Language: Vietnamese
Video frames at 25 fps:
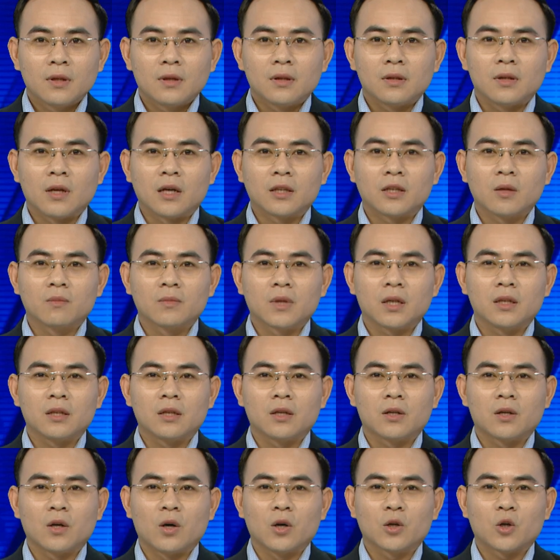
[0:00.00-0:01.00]
Những thông tin
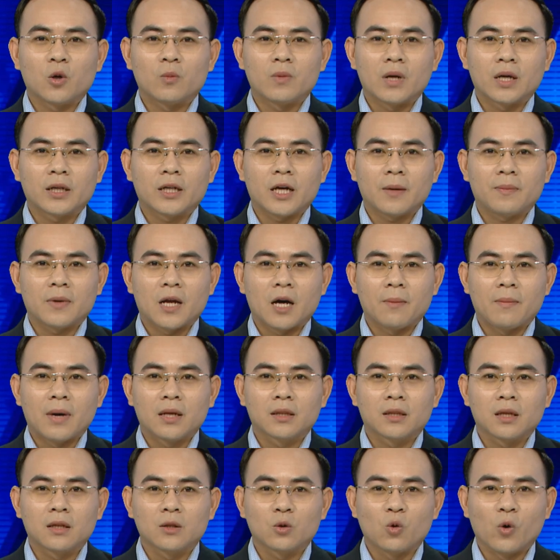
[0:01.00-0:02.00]
vừa rồi cũng đã khép lại bản
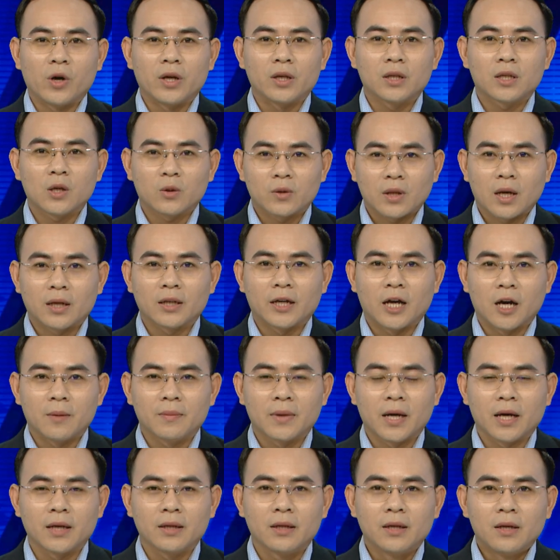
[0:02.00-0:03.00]
tin huyện Châu Thành ngày hôm
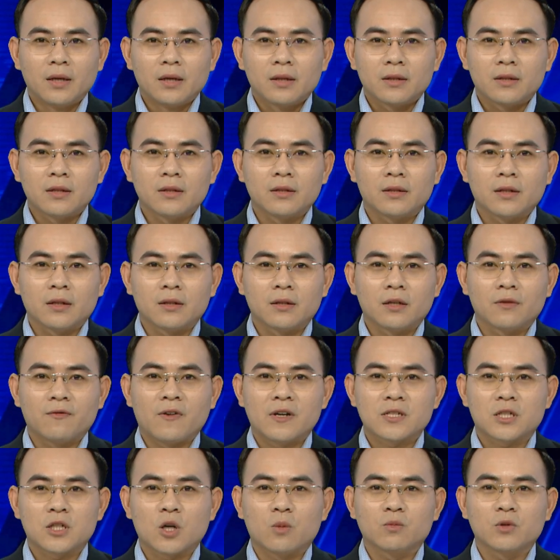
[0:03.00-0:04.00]
nay. Chương trình được
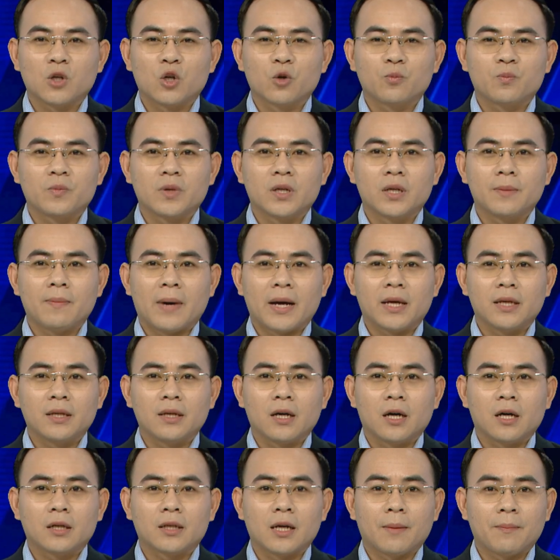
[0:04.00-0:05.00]
phát sóng vào lúc 17
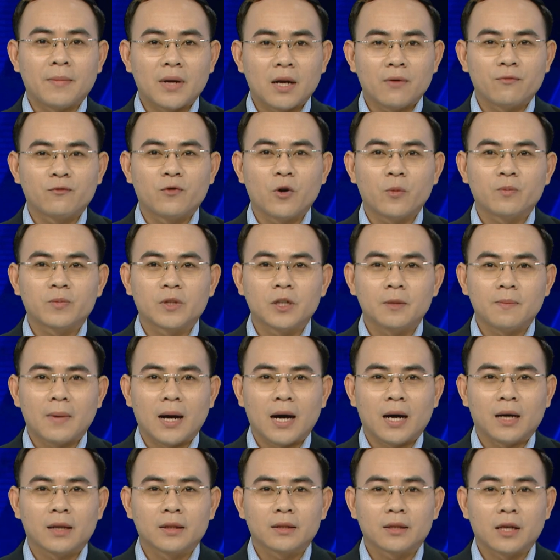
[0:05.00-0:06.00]
giờ 55 phút thứ
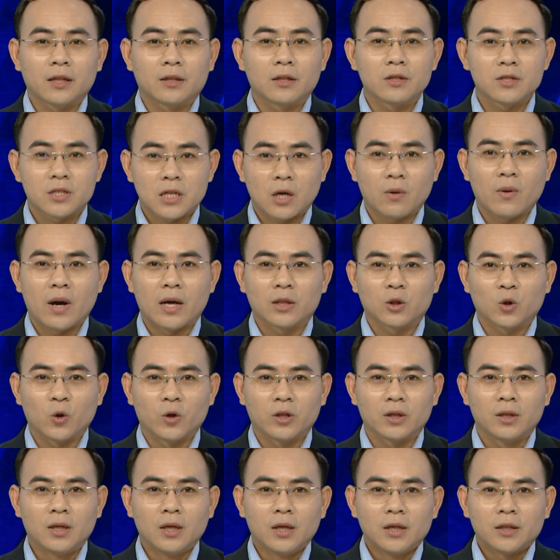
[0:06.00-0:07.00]
ba và thứ sáu hàng
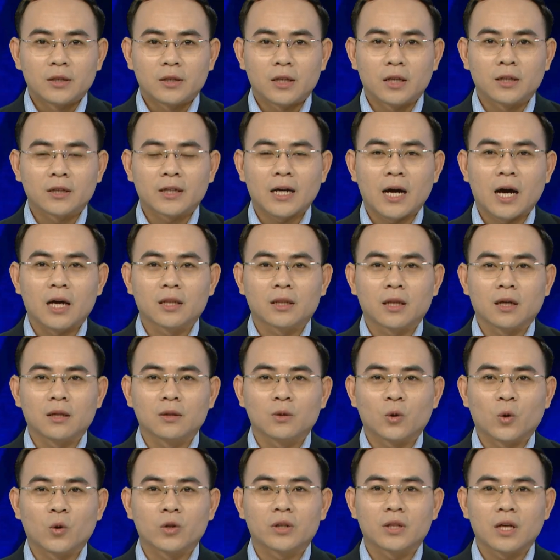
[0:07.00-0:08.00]
tuần trên các hạ
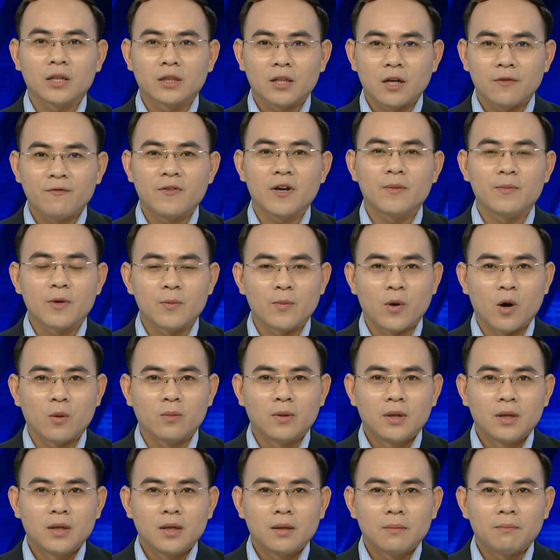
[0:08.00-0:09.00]
tầng của TTV11
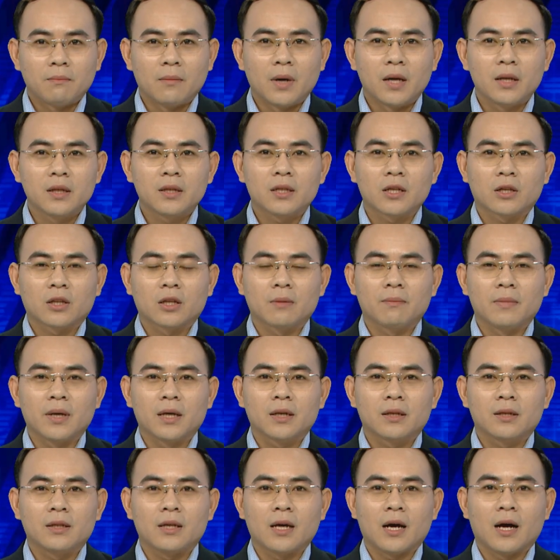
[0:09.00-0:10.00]
Mến chào tạm
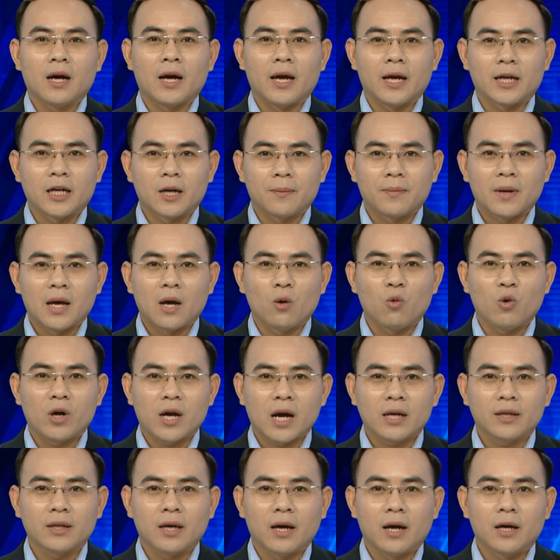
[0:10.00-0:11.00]
biệt và hẹn gặp lại quý
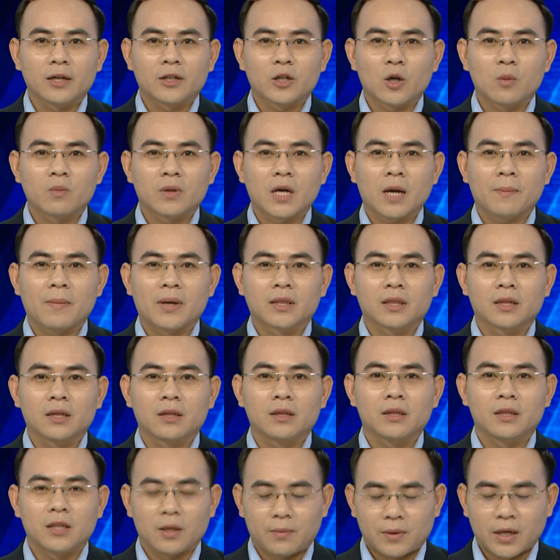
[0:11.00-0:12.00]
khán giả trong các bản
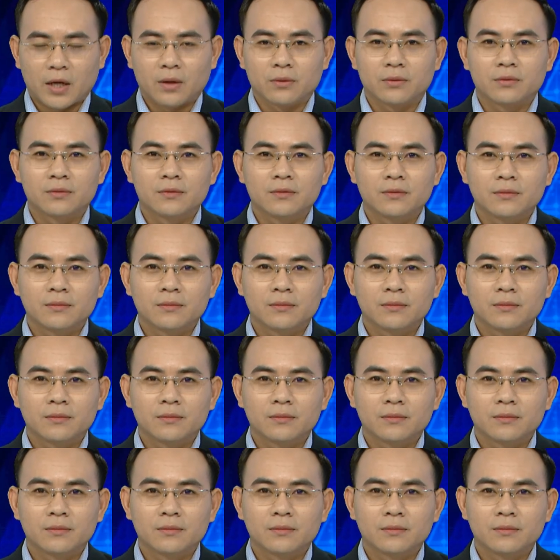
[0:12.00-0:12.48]
tin tiếp theo.